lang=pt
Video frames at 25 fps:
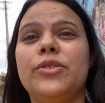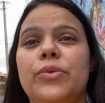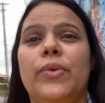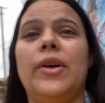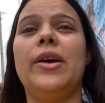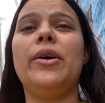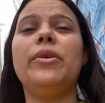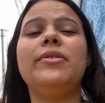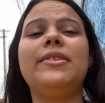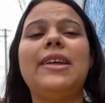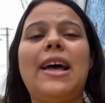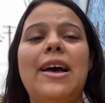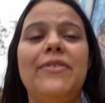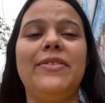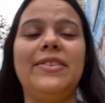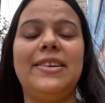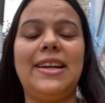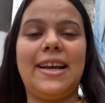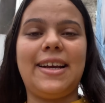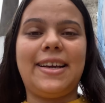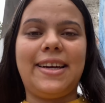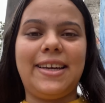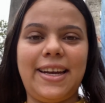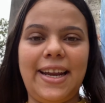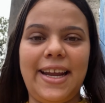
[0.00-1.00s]
Eu tava
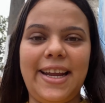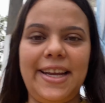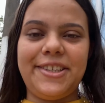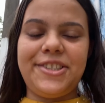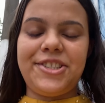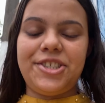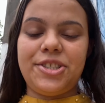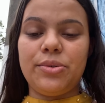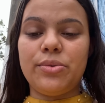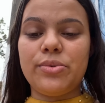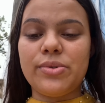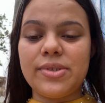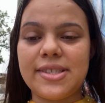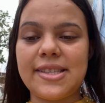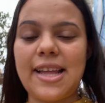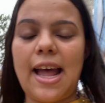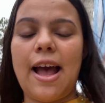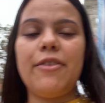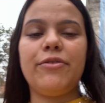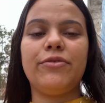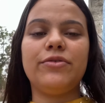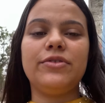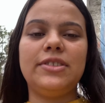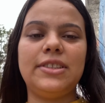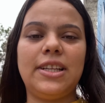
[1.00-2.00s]
na creche e o
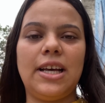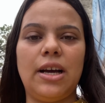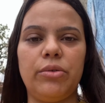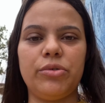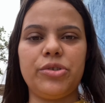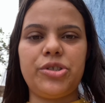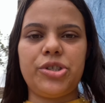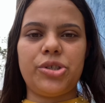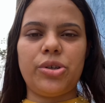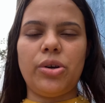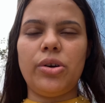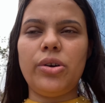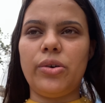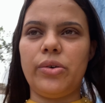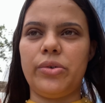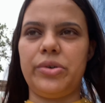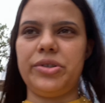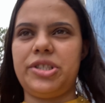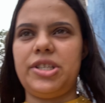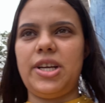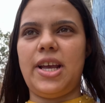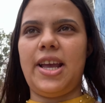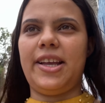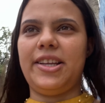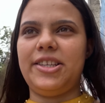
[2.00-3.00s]
Gustavo não chorou,
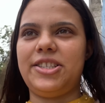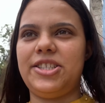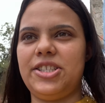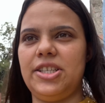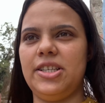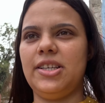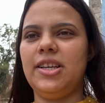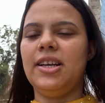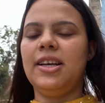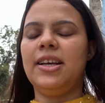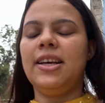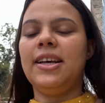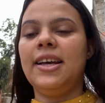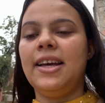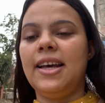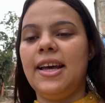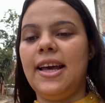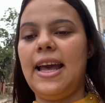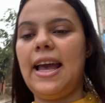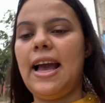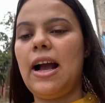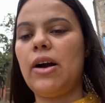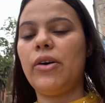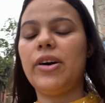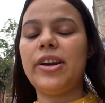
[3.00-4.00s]
gente.
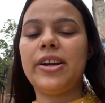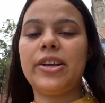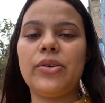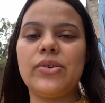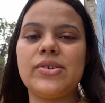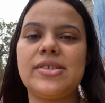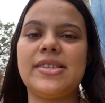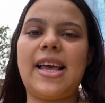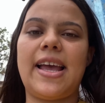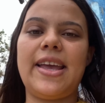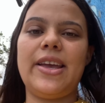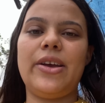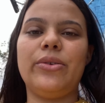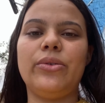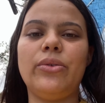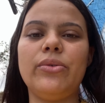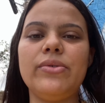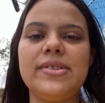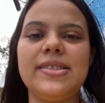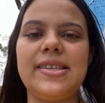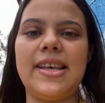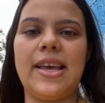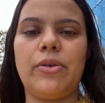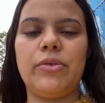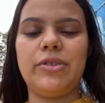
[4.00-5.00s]
É, agora que eu saí, eu não
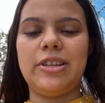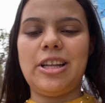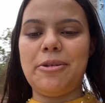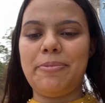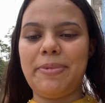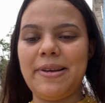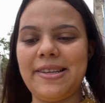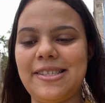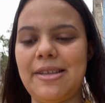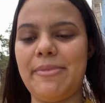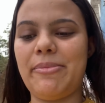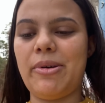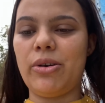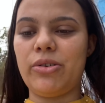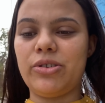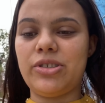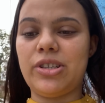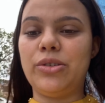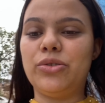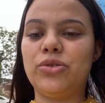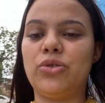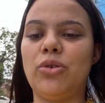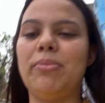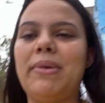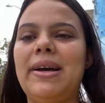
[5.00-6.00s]
sei. Quando ele perceber que eu já
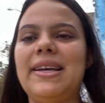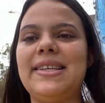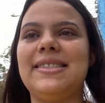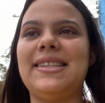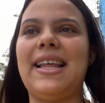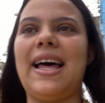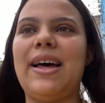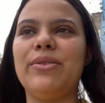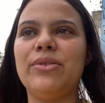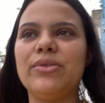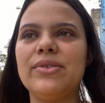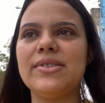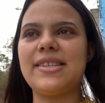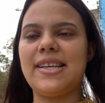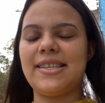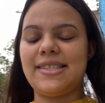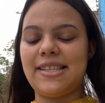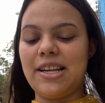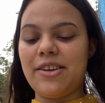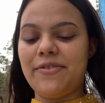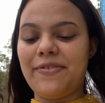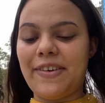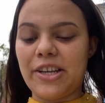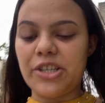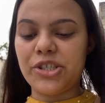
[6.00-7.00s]
não tô mais lá, eu não sei se
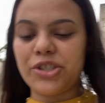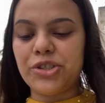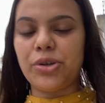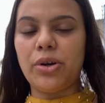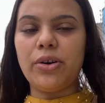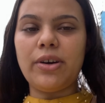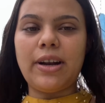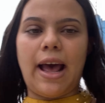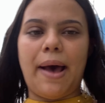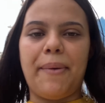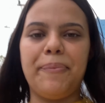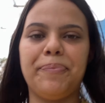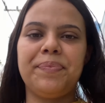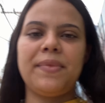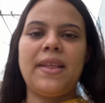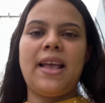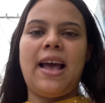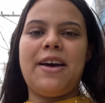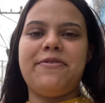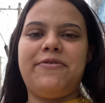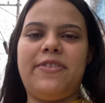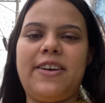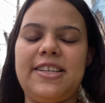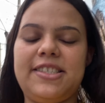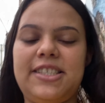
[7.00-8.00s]
ele vai chorar.
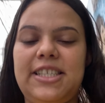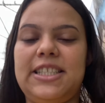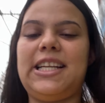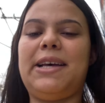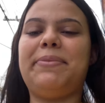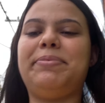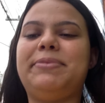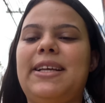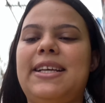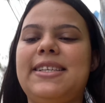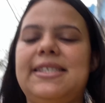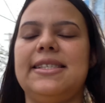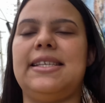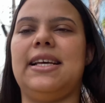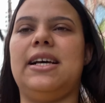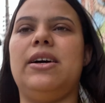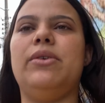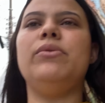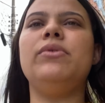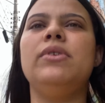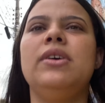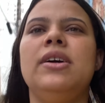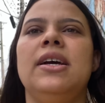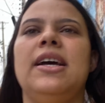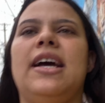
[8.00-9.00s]
A fase de
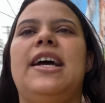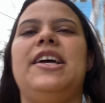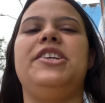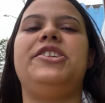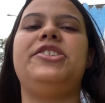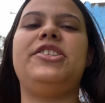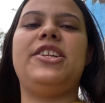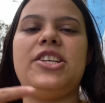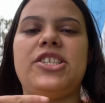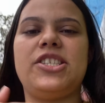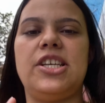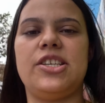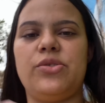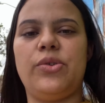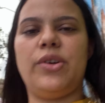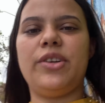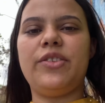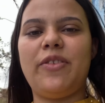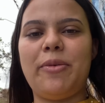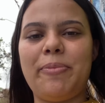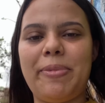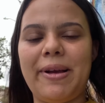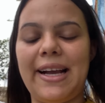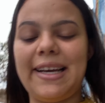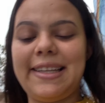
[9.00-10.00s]
adaptação, a gente deixa às 8 e
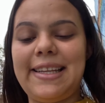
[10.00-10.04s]
vem pegar